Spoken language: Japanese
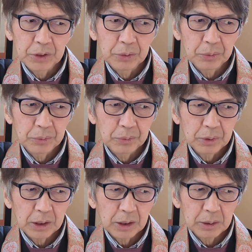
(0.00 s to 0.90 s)
日本の
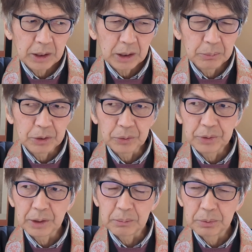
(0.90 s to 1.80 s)
中だけ見とっ
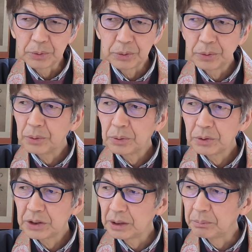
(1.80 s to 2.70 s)
たら
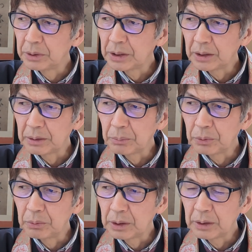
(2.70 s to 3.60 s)
ブルーオーシャンみたいなも
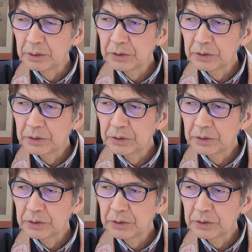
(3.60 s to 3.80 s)
んが